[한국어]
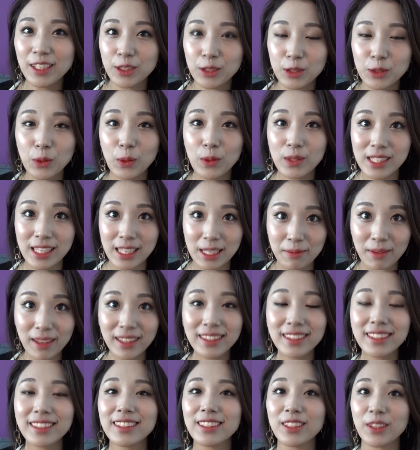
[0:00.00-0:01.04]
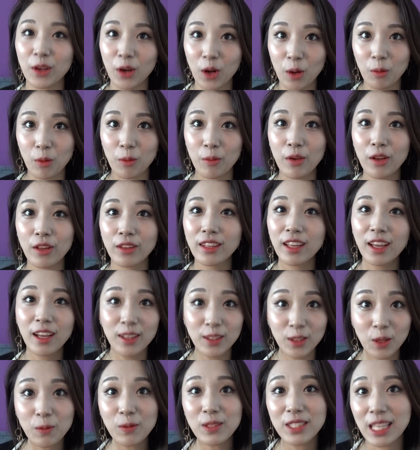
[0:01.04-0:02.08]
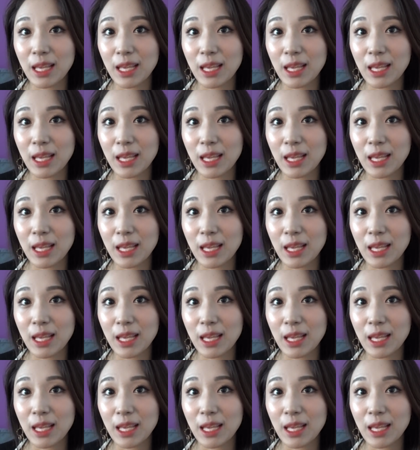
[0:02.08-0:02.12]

구독자 이벤트를 열어보면 너무